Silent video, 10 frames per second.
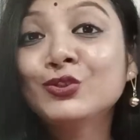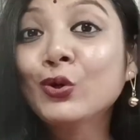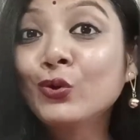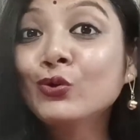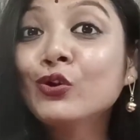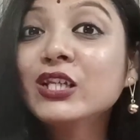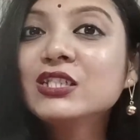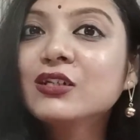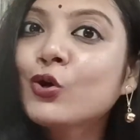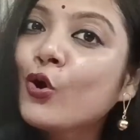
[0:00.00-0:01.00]
তখন
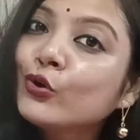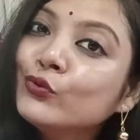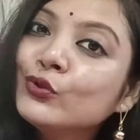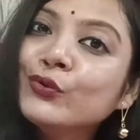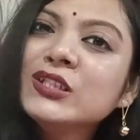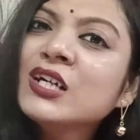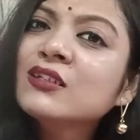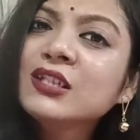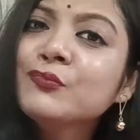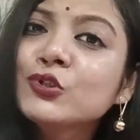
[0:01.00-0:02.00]
অনেকটা ঘর কোনো হয়ে
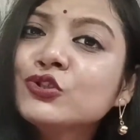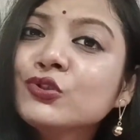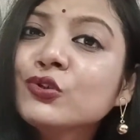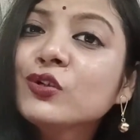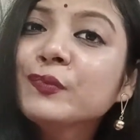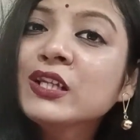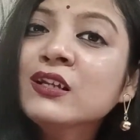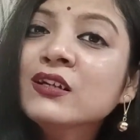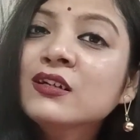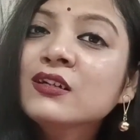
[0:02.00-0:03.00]
থাকতেই পছন্দ করবেন
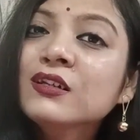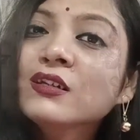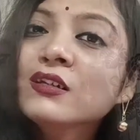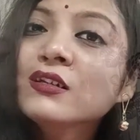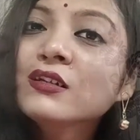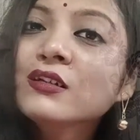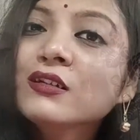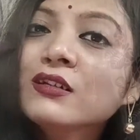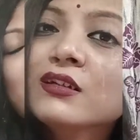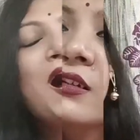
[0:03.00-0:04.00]

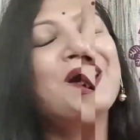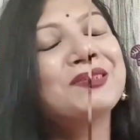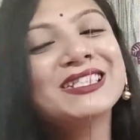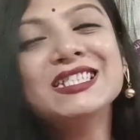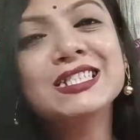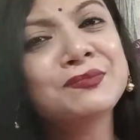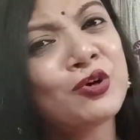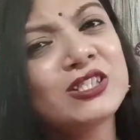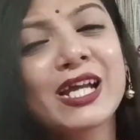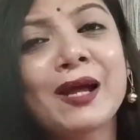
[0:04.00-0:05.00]
আমাদের
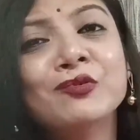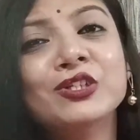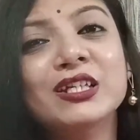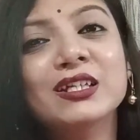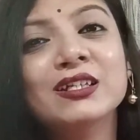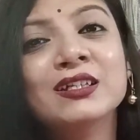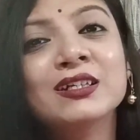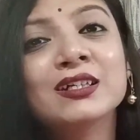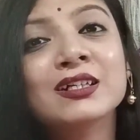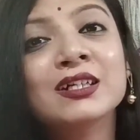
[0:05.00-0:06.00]
জীবনটা এমনই
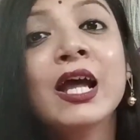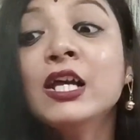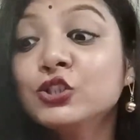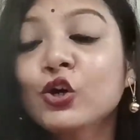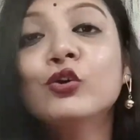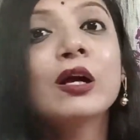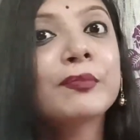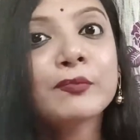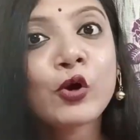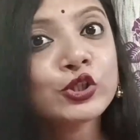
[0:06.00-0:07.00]
যখন
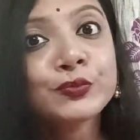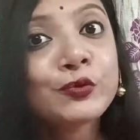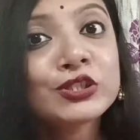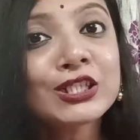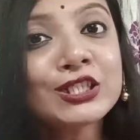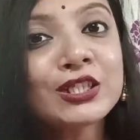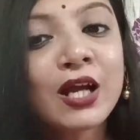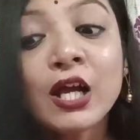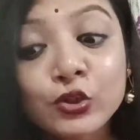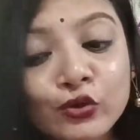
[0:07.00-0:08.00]
আপনার বয়স পঁচিশ
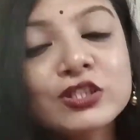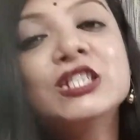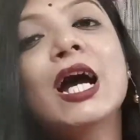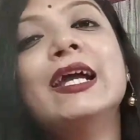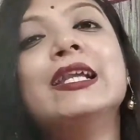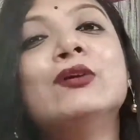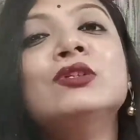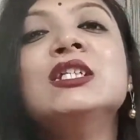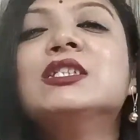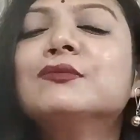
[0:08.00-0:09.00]
তখন চাইলেও
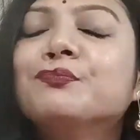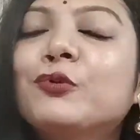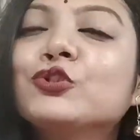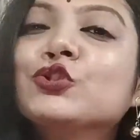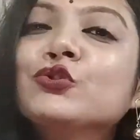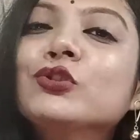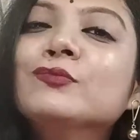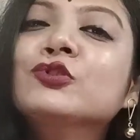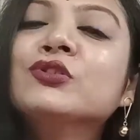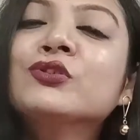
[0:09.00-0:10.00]
নিজের পছন্দ
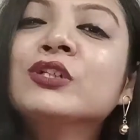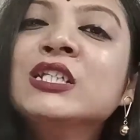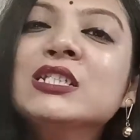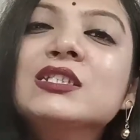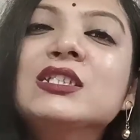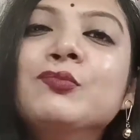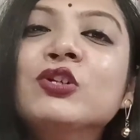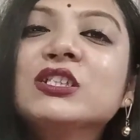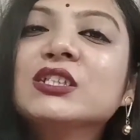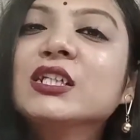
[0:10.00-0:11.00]
মতো করে নিজের
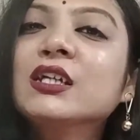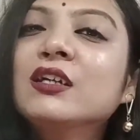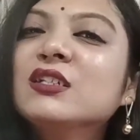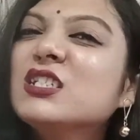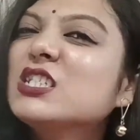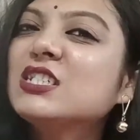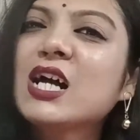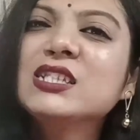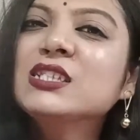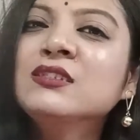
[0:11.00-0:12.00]
জীবনটাকে
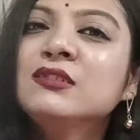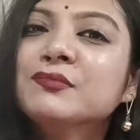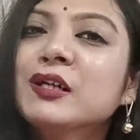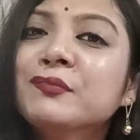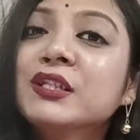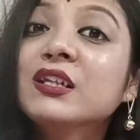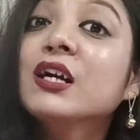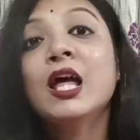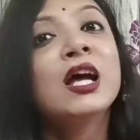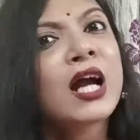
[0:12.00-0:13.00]
সাজিয়ে নিতে পারবেন না
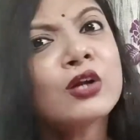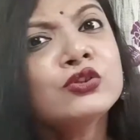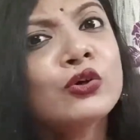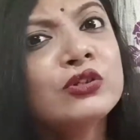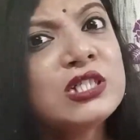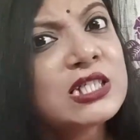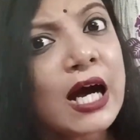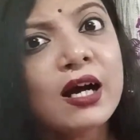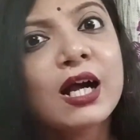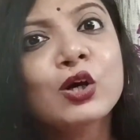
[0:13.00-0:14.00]
কারণ তখন
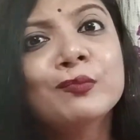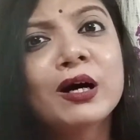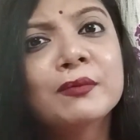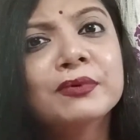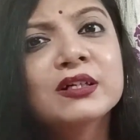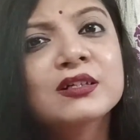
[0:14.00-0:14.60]
টাকার অভাব